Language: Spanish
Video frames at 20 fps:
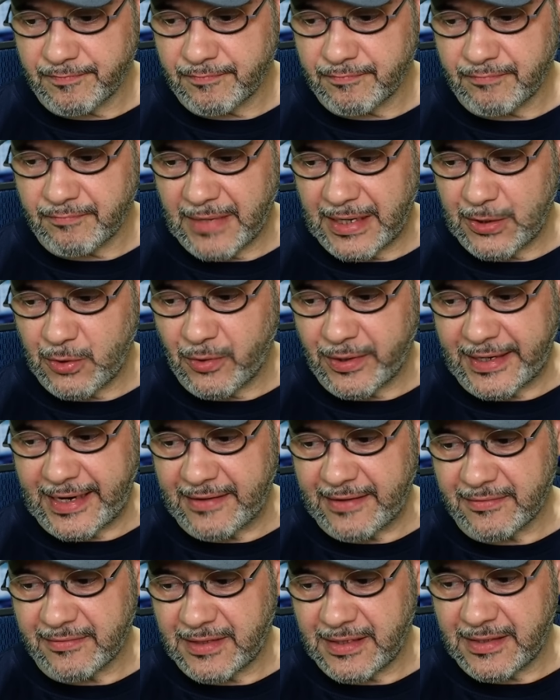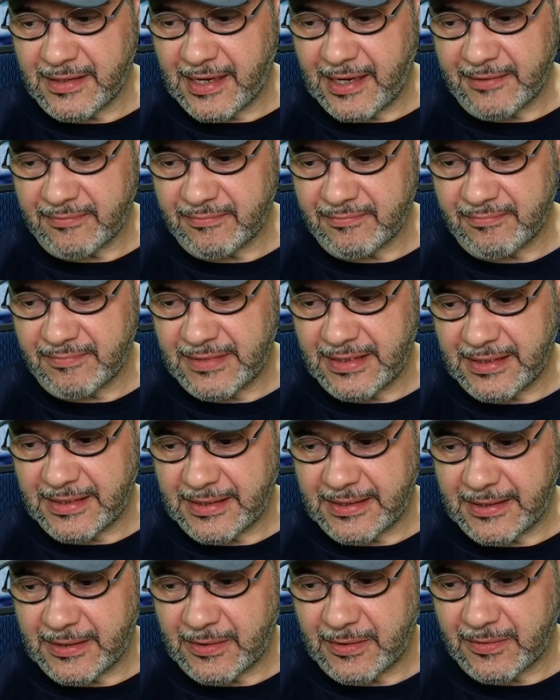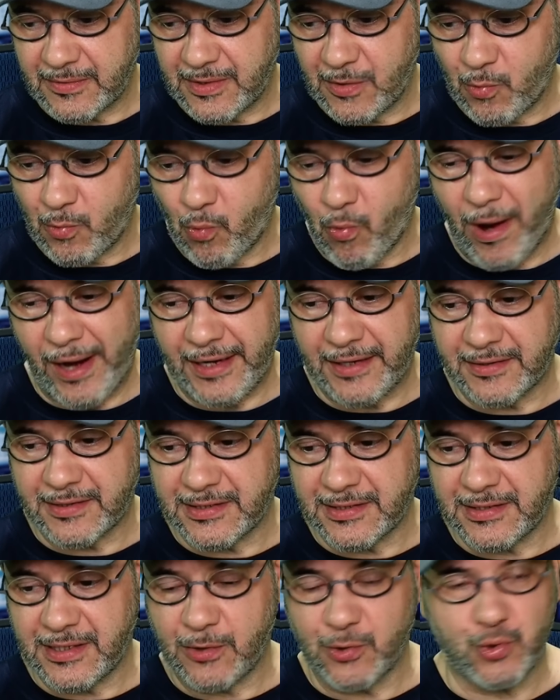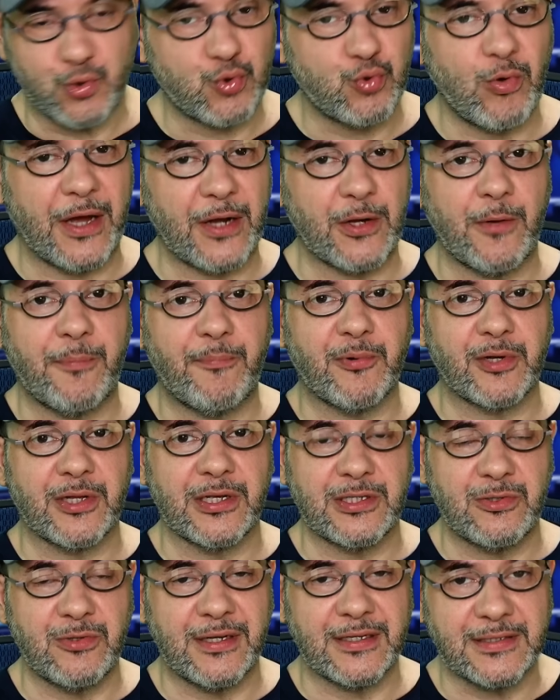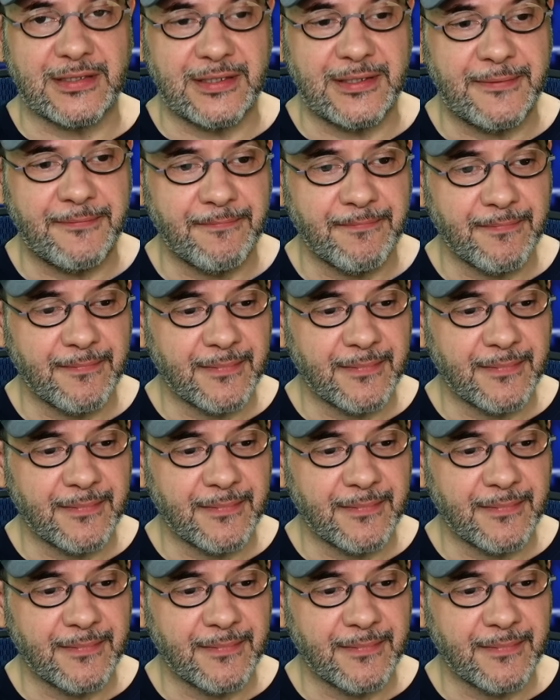mayor cantidad de, wallets y de usuarios, por decirlo así,